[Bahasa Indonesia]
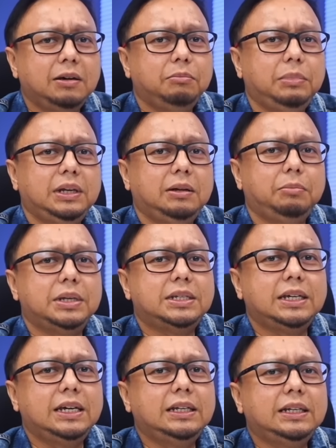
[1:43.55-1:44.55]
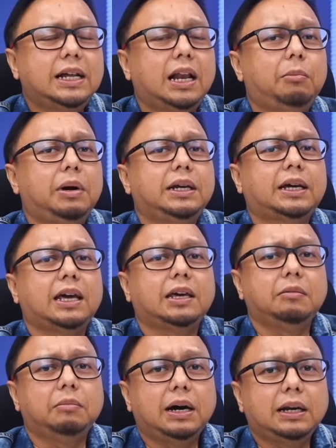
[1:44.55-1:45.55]
mini PC ini dalamannya kayak
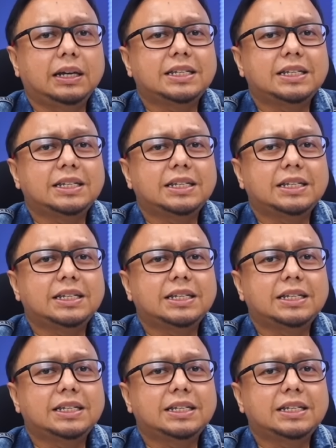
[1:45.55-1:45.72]
gimana.